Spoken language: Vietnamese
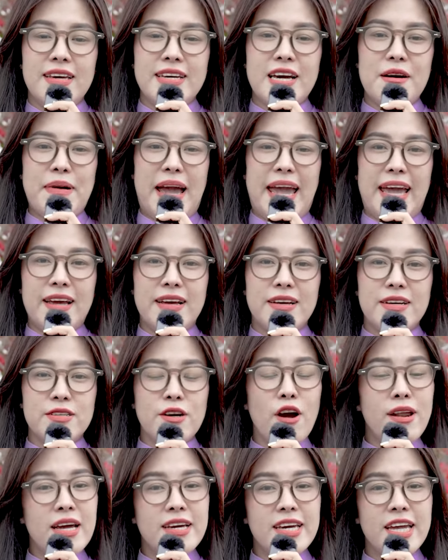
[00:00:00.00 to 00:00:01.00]
các bạn
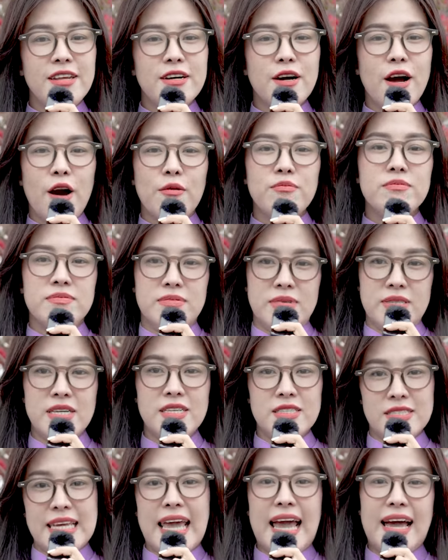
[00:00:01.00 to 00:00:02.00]
có đăng ký được không
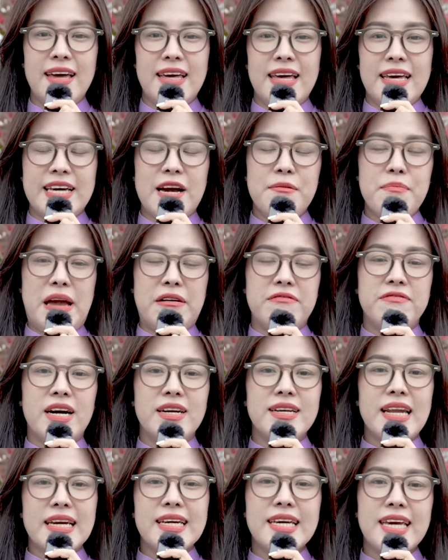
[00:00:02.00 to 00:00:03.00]
được nha các bạn
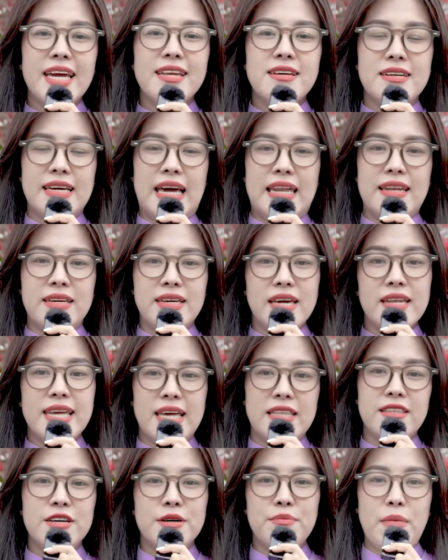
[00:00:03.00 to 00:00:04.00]
vẫn đăng ký được ngành kinh
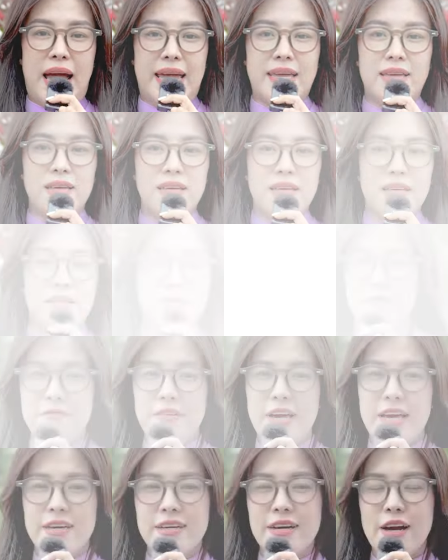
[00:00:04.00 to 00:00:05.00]
doanh thương mại
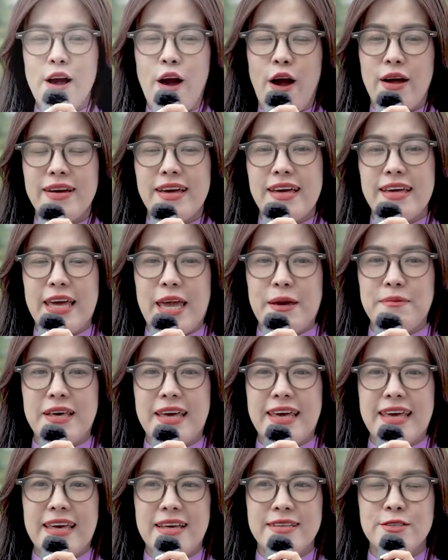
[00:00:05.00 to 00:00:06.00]
về cơ hội nghề nghiệp
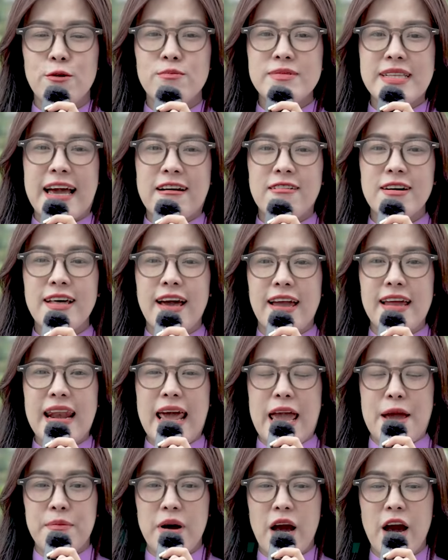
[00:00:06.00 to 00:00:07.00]
thì chúng ta có thể
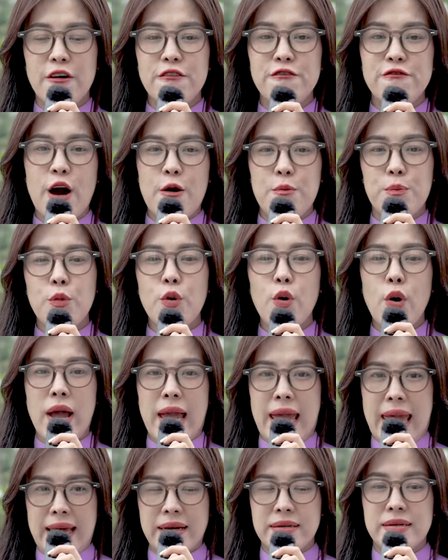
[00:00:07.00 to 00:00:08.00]
làm ở phòng mua
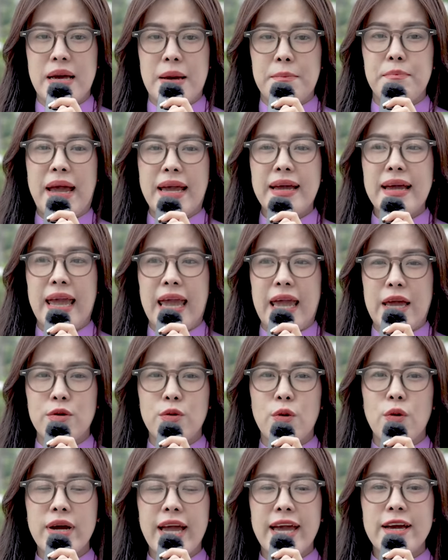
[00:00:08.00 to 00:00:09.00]
hàng bán hàng
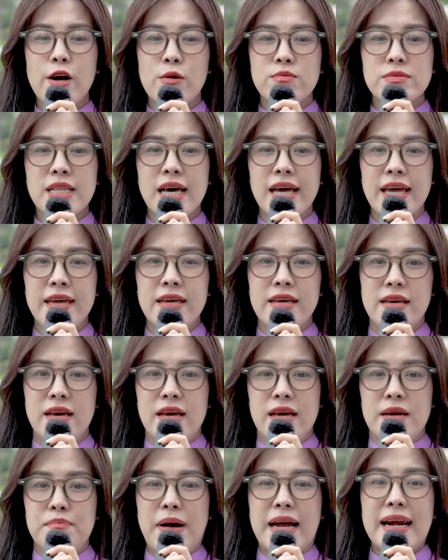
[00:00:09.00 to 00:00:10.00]
của các công ty
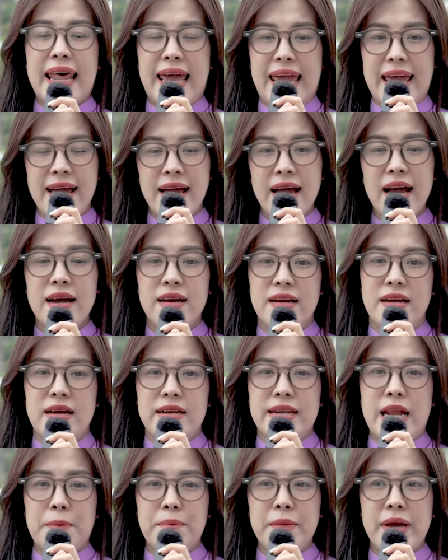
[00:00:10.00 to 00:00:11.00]
bán lẻ ha
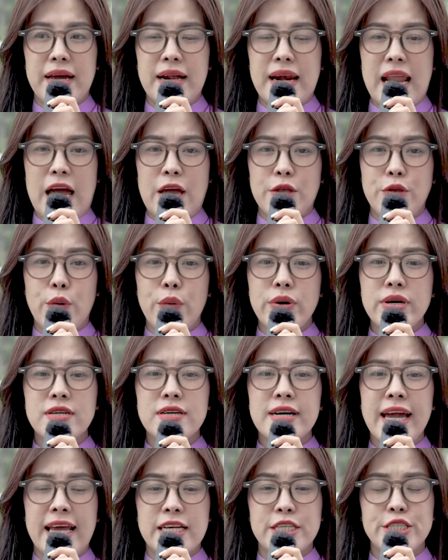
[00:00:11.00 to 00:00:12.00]
đặc biệt là chuỗi
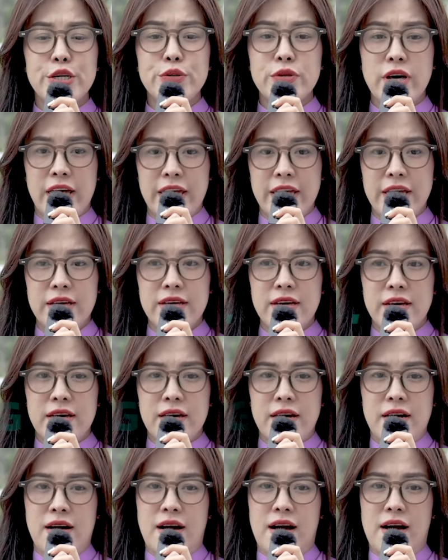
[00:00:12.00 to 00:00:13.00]
cửa hàng siêu thị
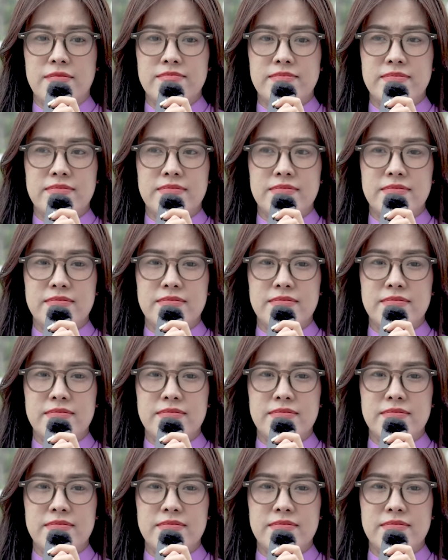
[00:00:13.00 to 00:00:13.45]
um,